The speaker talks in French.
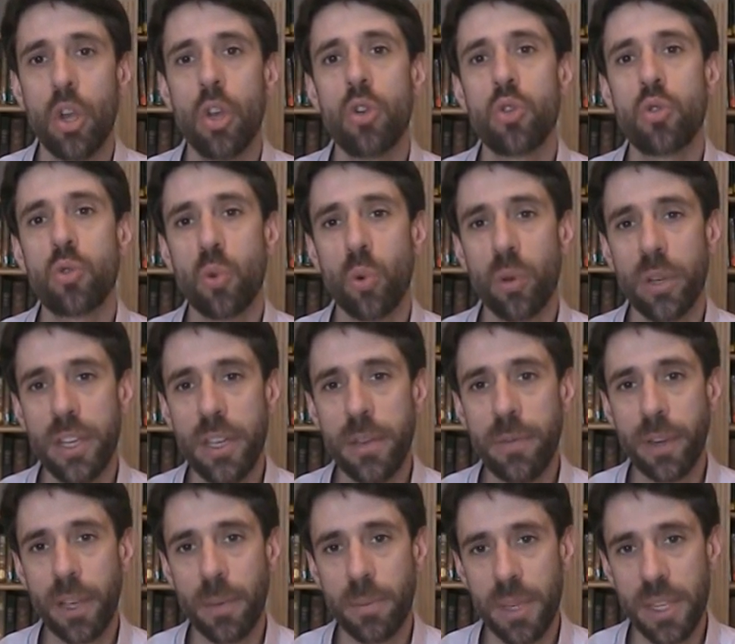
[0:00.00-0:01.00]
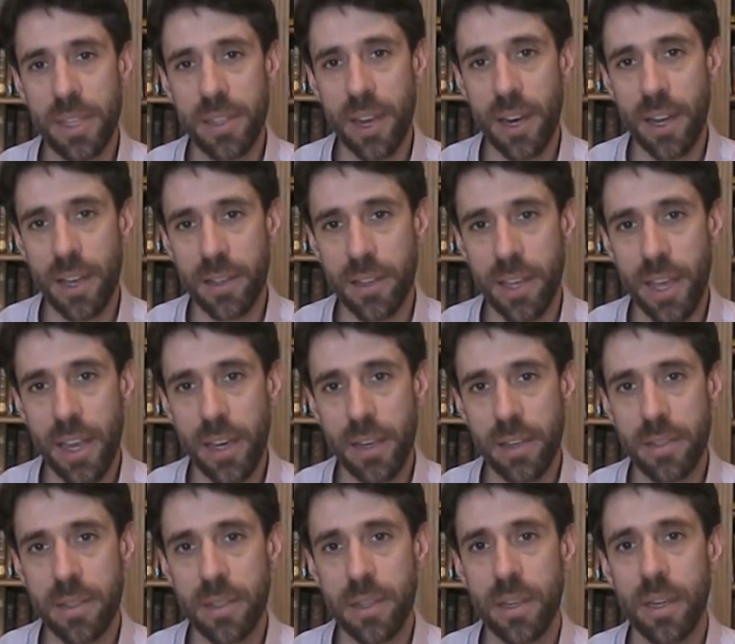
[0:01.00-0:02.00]
Son livre est mis à
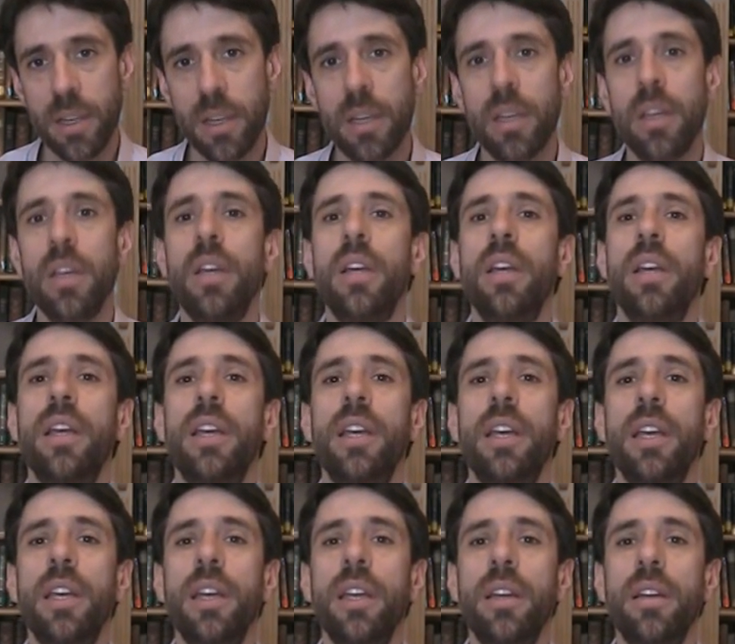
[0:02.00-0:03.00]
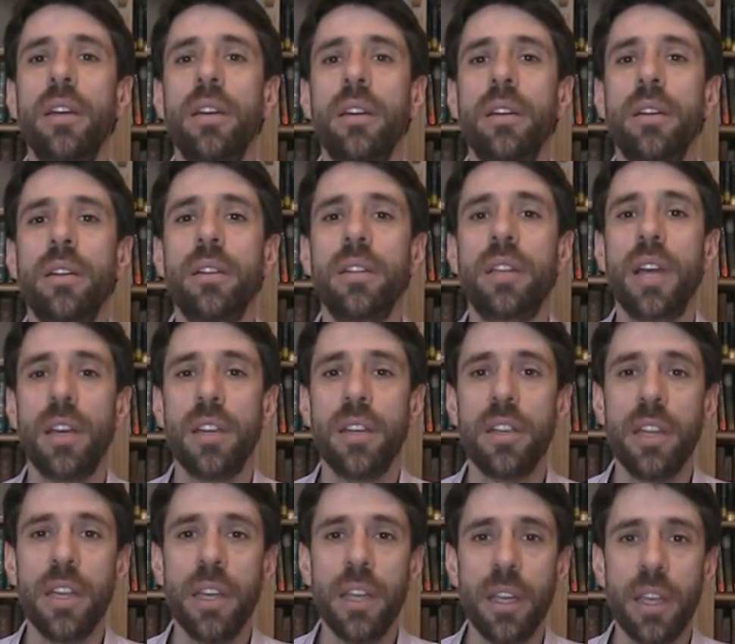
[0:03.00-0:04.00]
l'index et
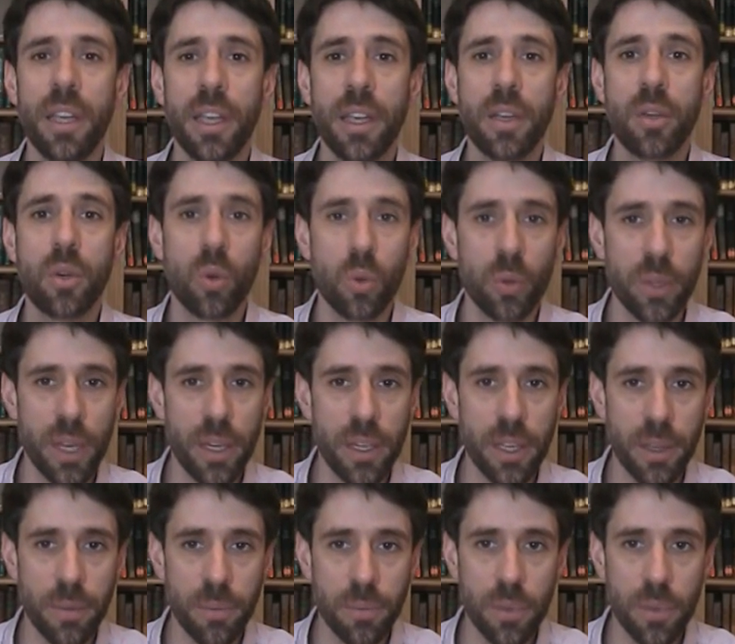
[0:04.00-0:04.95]
Galilée est condamné.